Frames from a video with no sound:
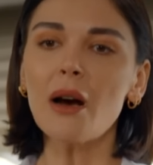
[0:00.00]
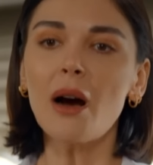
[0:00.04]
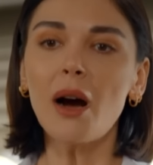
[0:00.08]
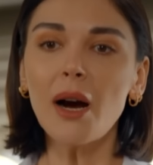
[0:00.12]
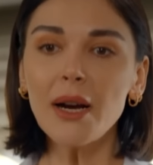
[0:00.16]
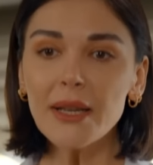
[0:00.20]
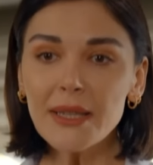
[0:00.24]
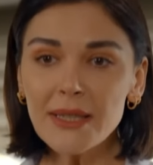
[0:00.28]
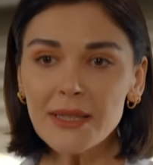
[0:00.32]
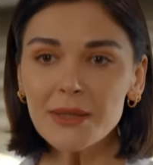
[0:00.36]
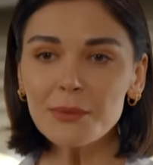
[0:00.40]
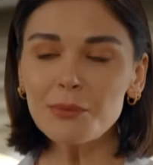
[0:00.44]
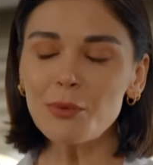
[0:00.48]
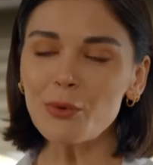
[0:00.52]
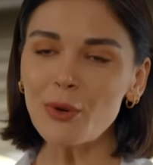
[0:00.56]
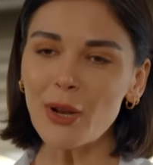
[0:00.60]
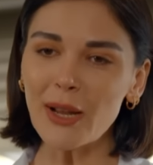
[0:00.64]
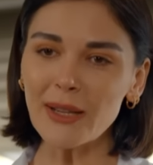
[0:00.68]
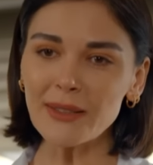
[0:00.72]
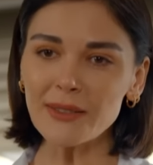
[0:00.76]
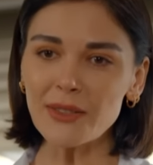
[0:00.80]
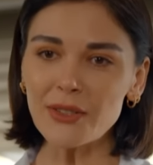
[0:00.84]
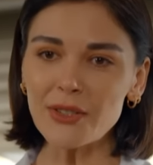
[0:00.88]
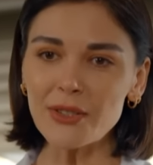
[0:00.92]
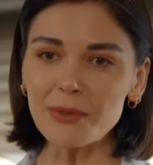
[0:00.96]
لا
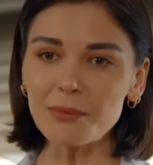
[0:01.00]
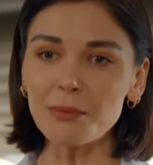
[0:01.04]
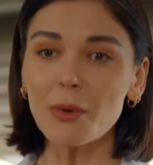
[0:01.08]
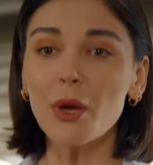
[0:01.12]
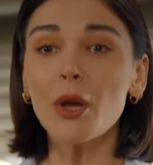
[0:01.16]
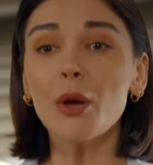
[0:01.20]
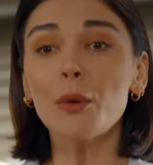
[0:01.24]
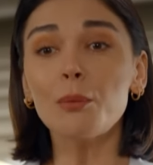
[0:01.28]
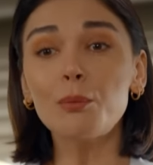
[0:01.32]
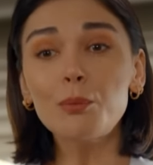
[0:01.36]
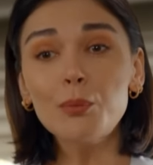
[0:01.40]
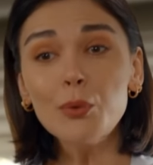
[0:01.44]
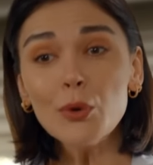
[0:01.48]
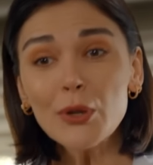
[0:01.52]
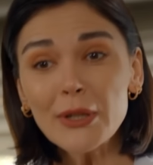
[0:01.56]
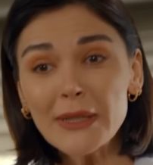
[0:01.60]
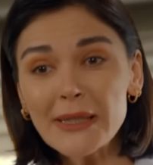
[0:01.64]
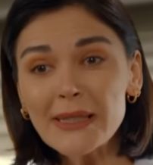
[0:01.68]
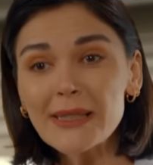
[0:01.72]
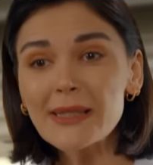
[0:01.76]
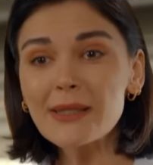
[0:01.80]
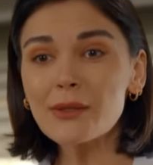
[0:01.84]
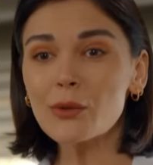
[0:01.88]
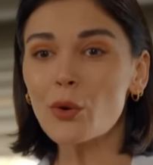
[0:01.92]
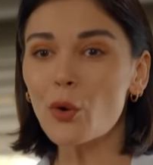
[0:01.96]
حبيبي بولند
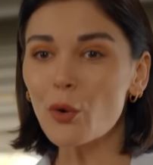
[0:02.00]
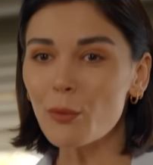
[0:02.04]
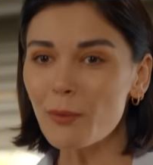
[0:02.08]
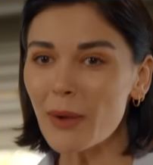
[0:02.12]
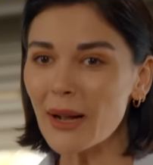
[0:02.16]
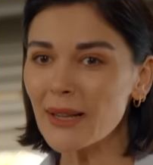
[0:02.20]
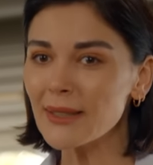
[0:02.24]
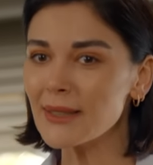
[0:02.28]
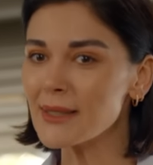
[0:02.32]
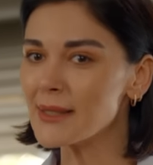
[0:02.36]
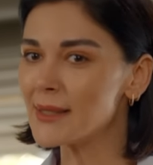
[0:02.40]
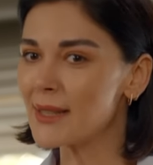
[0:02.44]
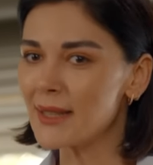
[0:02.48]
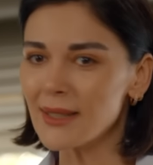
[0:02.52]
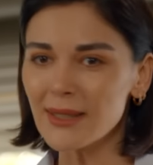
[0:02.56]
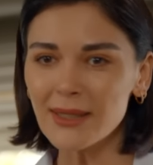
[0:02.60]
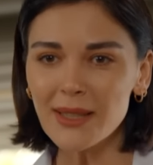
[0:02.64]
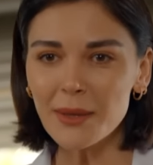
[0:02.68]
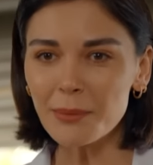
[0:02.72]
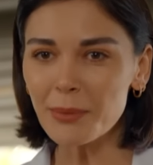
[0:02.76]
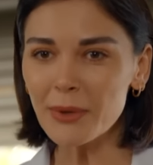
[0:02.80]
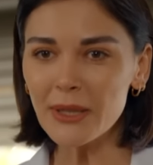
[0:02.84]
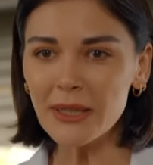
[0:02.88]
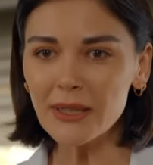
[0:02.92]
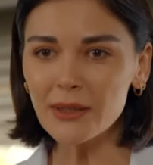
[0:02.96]
بقصد أنت وهالبنت
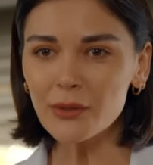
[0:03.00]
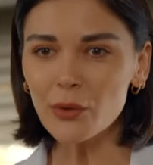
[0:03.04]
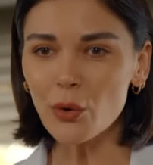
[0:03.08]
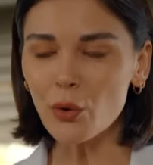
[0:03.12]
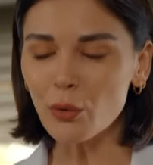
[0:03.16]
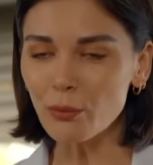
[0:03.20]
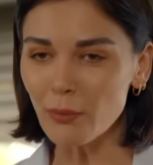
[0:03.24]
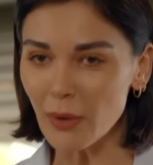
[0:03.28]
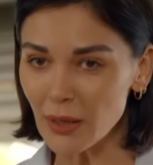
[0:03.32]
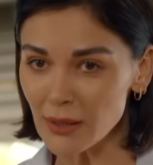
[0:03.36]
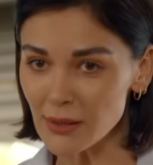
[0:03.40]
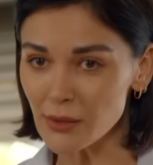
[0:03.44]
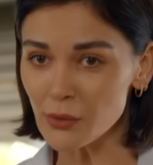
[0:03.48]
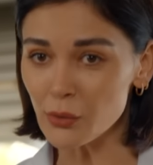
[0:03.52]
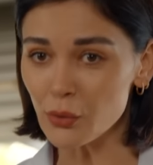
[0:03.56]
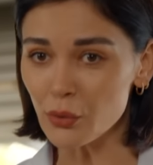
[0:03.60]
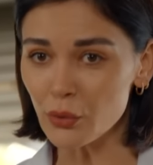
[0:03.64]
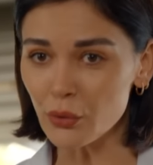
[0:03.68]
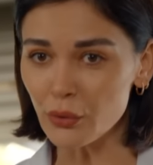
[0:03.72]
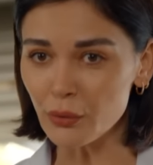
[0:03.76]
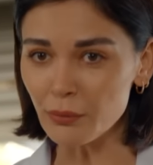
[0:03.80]
مستحيل تزبطوا مع